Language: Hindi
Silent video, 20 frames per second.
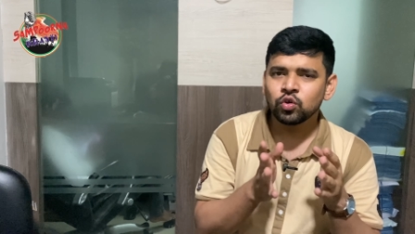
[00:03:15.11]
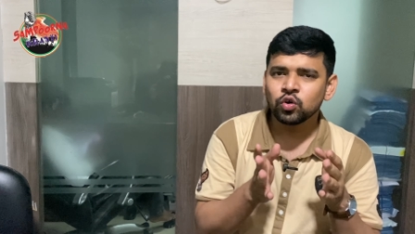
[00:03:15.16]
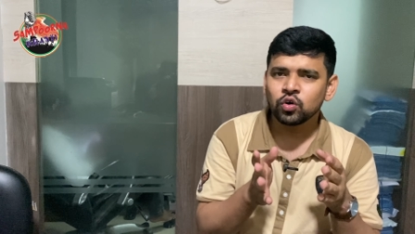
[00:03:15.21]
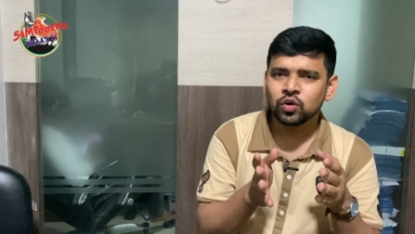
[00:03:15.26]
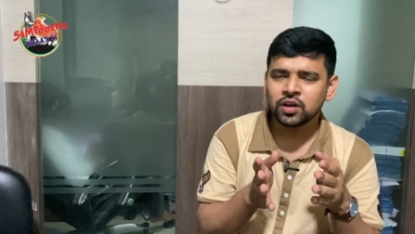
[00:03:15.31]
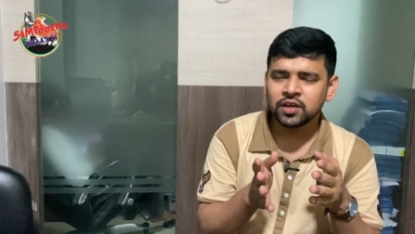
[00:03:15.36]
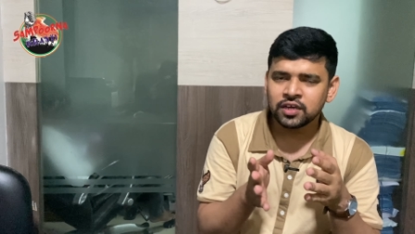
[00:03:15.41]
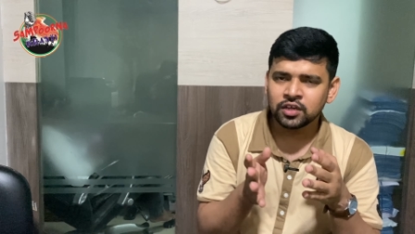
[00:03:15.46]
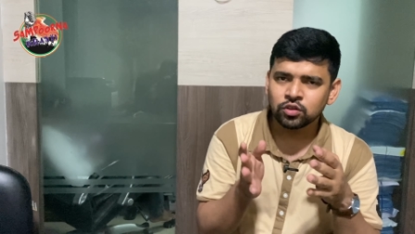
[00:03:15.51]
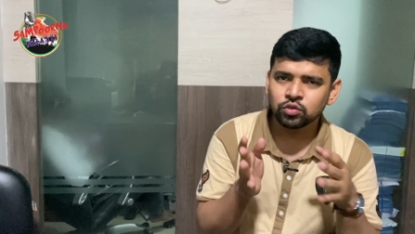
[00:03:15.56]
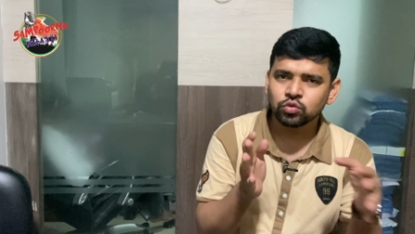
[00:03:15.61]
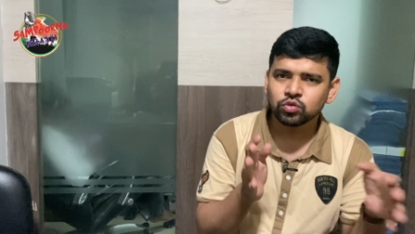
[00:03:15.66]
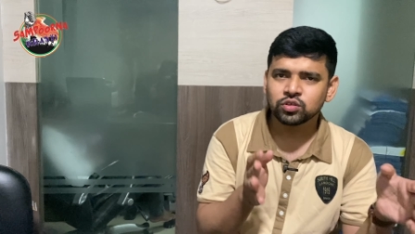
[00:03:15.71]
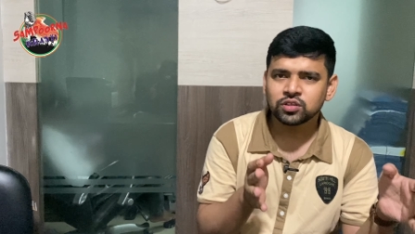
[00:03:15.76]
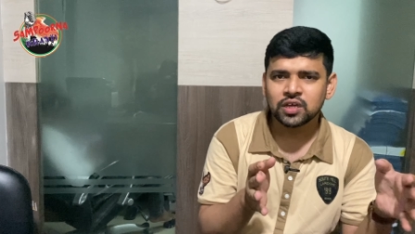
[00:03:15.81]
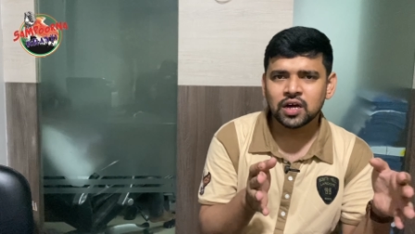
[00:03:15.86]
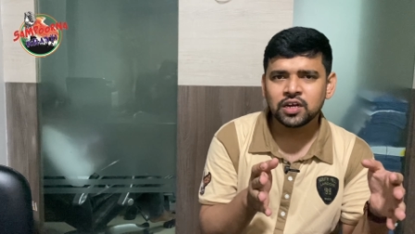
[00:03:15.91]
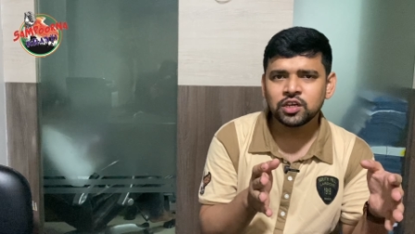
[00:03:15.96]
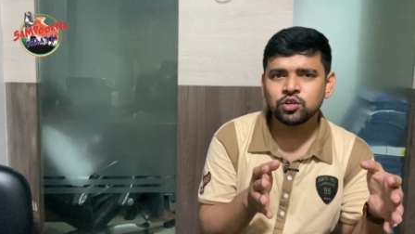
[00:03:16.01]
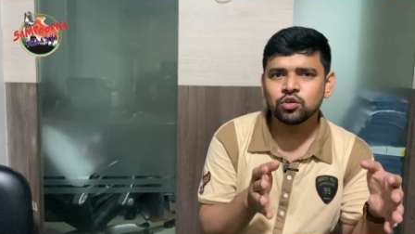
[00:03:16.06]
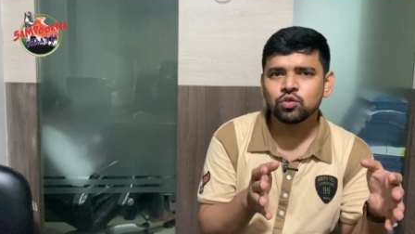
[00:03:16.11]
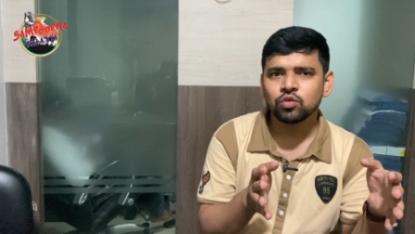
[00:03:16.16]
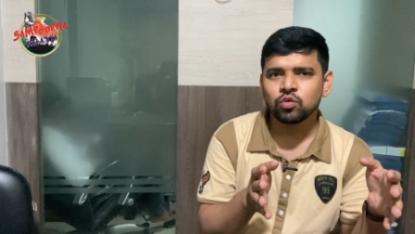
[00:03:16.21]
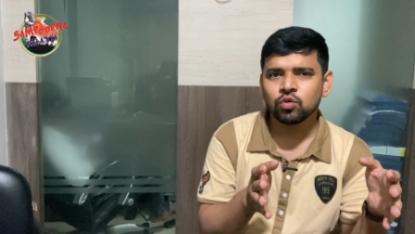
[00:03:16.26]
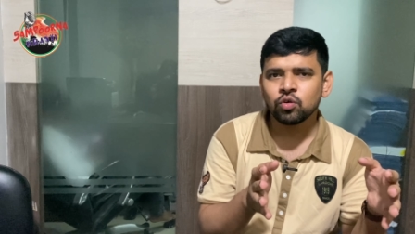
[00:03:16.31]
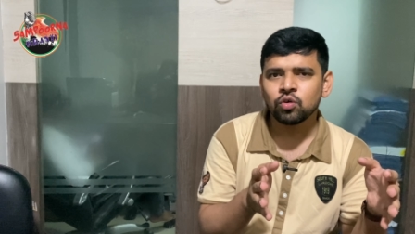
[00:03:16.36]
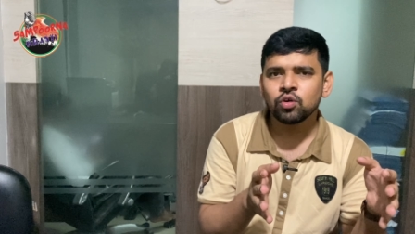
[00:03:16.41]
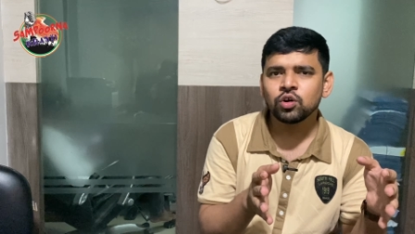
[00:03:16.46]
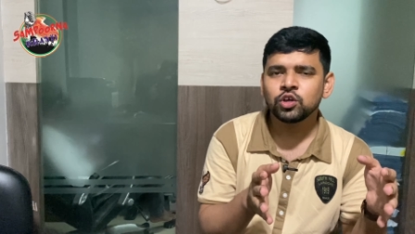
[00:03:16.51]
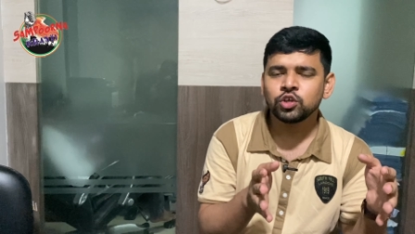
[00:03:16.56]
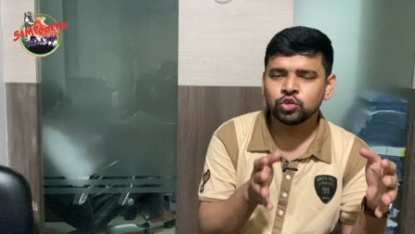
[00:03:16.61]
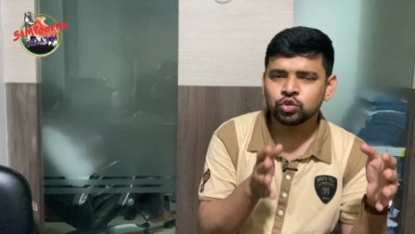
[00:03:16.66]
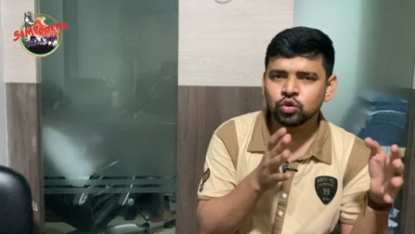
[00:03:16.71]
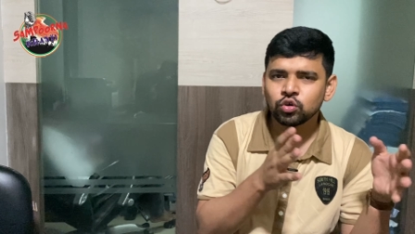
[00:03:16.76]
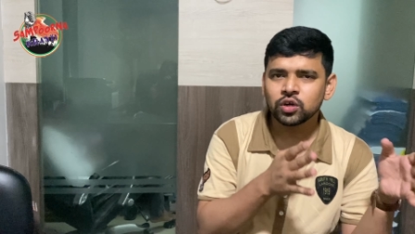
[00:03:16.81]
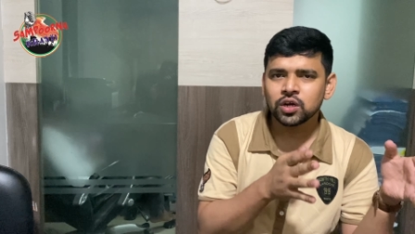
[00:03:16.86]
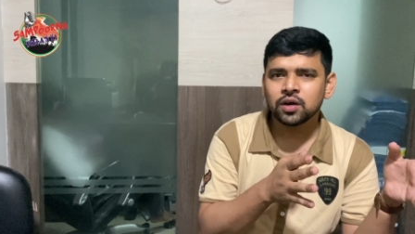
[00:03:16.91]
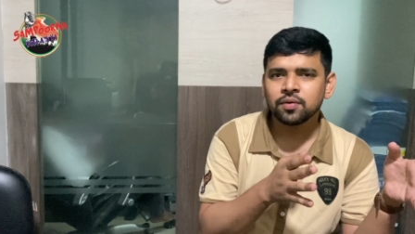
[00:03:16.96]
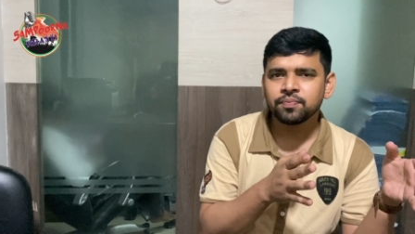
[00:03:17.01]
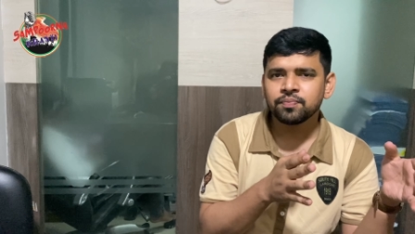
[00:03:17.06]
उन्होंने हिंदुस्तानियों को
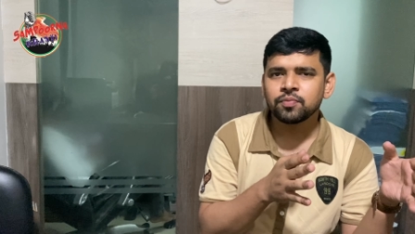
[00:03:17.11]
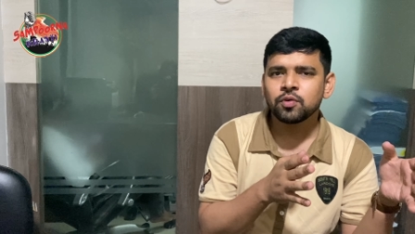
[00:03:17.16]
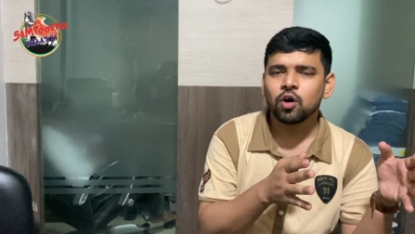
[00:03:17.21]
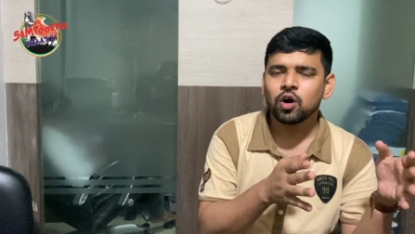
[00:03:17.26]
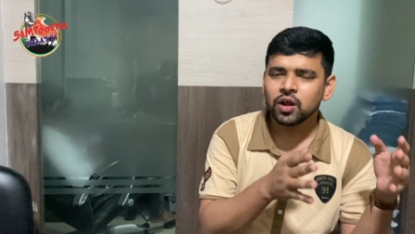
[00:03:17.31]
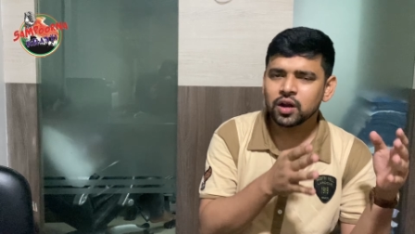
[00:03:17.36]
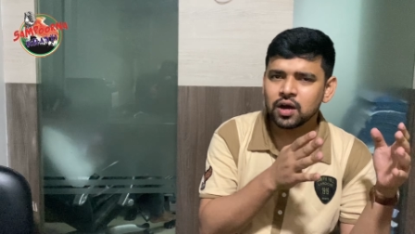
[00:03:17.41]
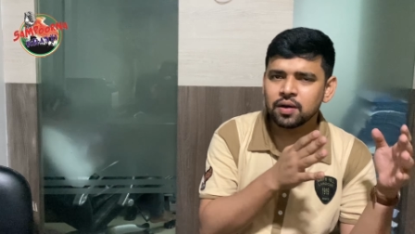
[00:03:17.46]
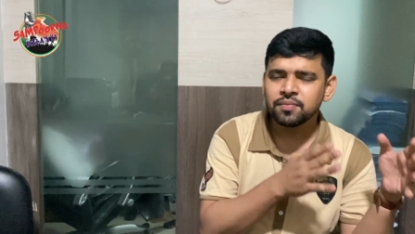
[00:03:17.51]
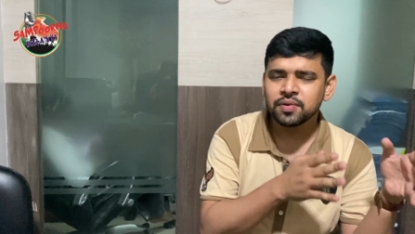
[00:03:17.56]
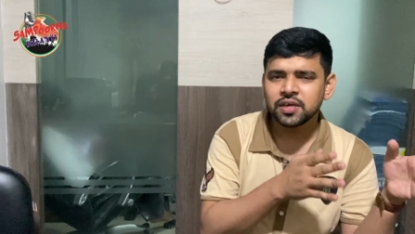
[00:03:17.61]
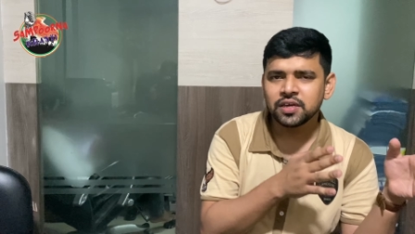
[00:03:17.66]
यूरोप और